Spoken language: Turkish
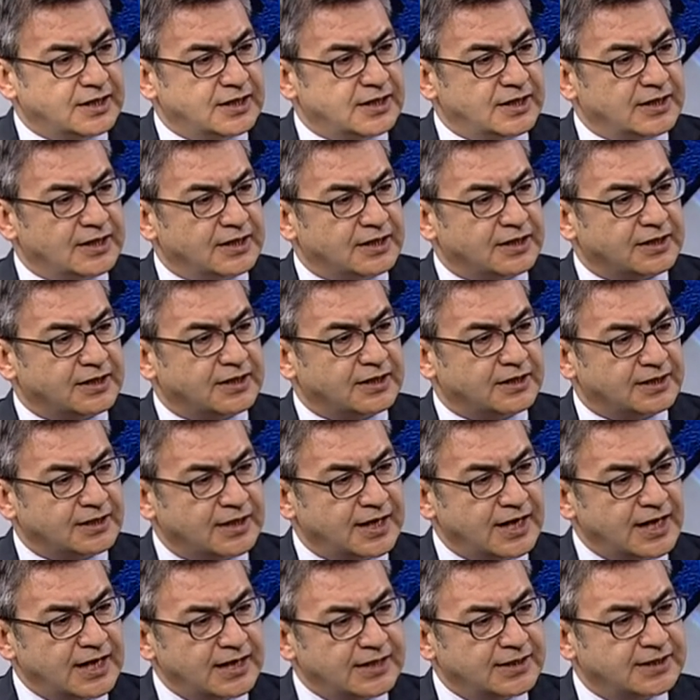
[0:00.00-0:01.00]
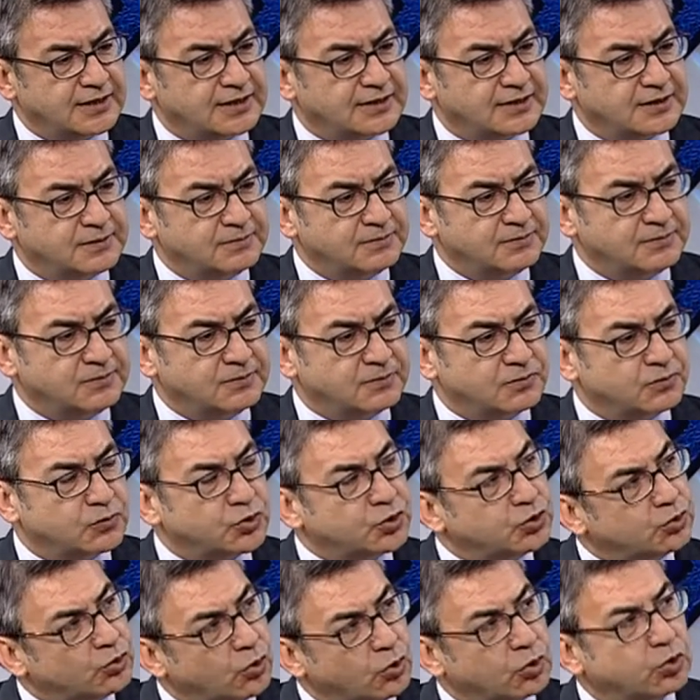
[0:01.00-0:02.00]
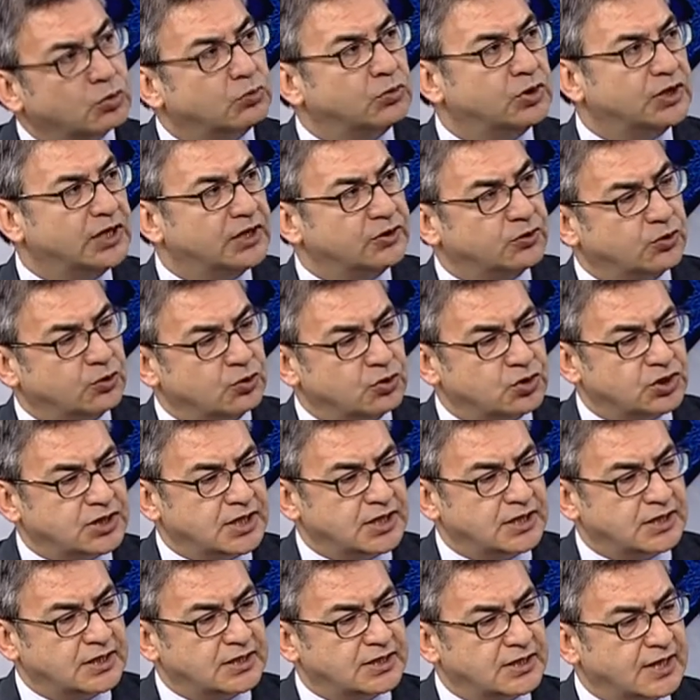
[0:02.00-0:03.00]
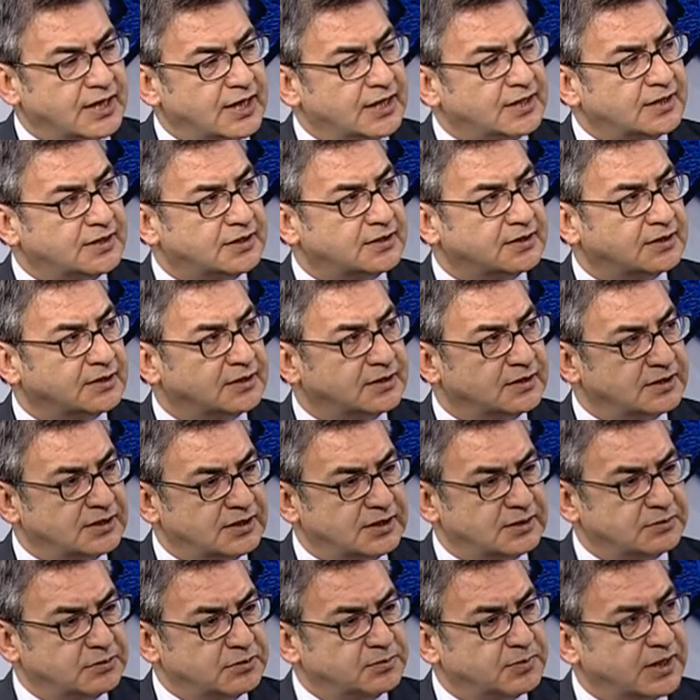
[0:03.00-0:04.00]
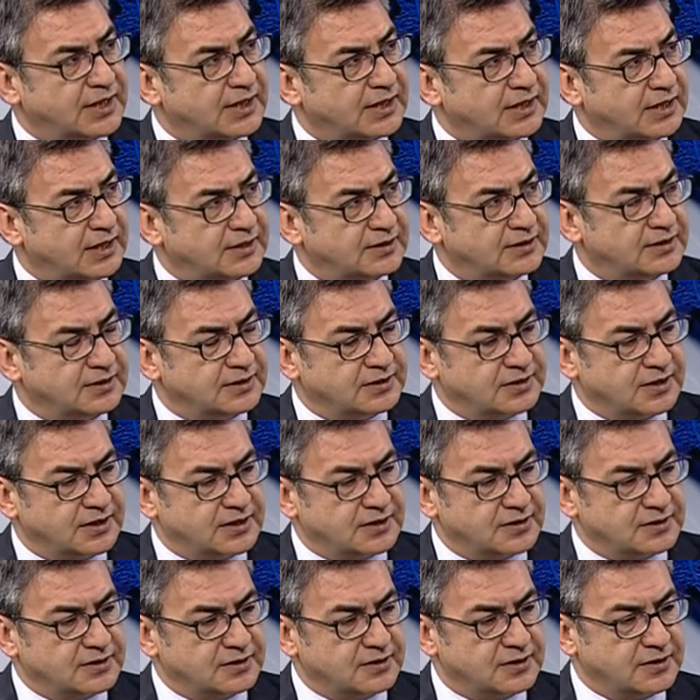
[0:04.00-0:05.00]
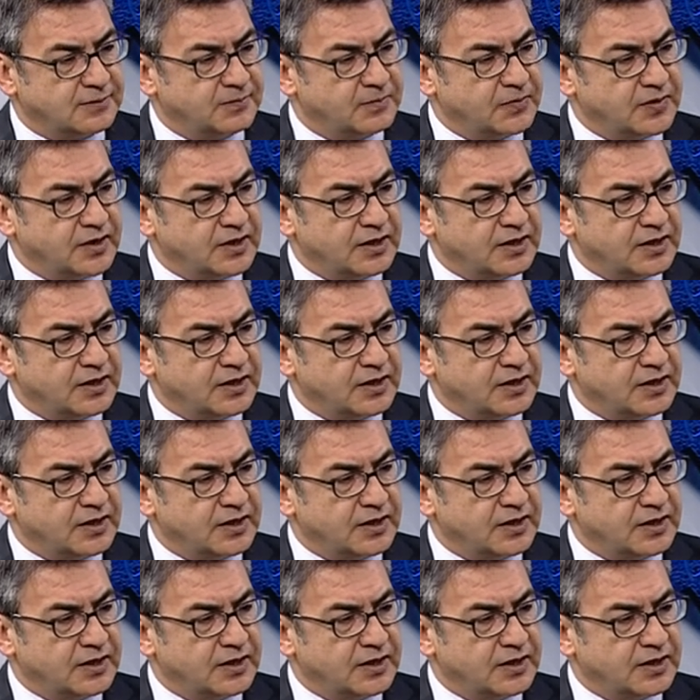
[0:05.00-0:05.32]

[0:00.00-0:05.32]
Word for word: e, reel kesim bunun olumluya döneceğine dair ciddi bir beklenti içerisinde.